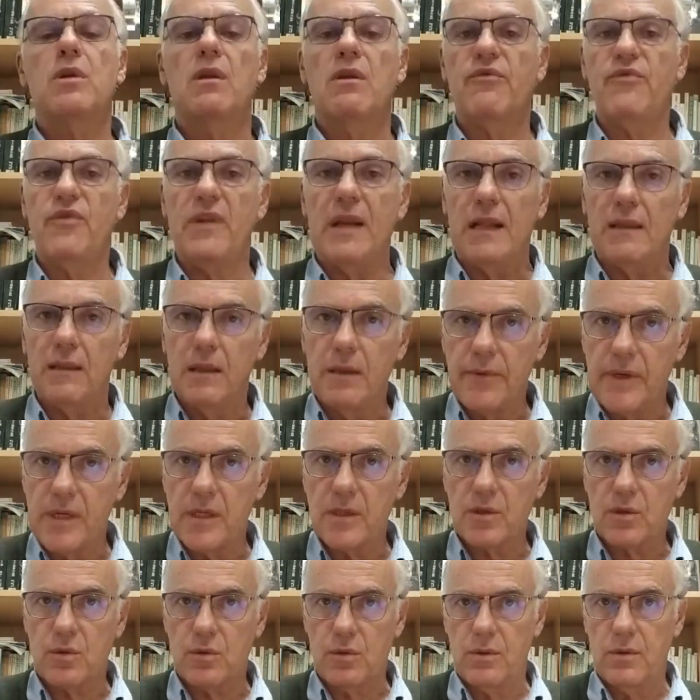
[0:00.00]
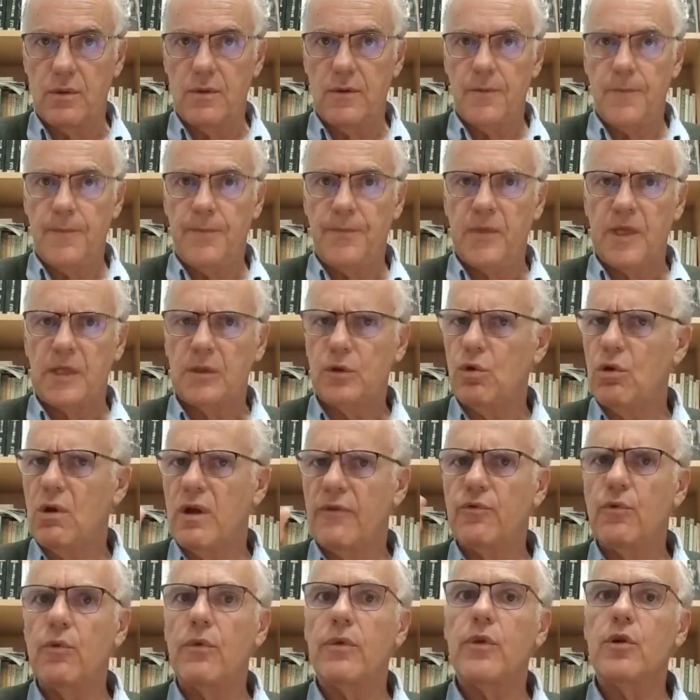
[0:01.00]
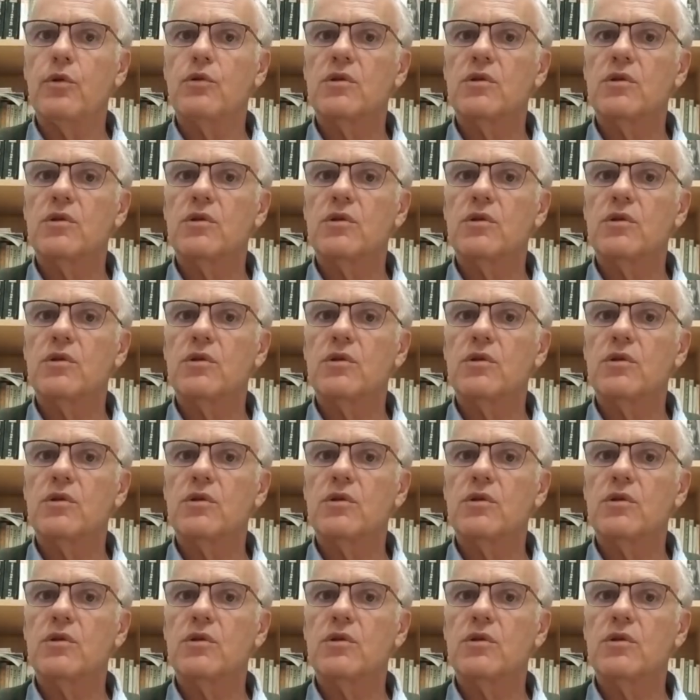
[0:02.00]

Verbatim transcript: de final de verso, que tiene una función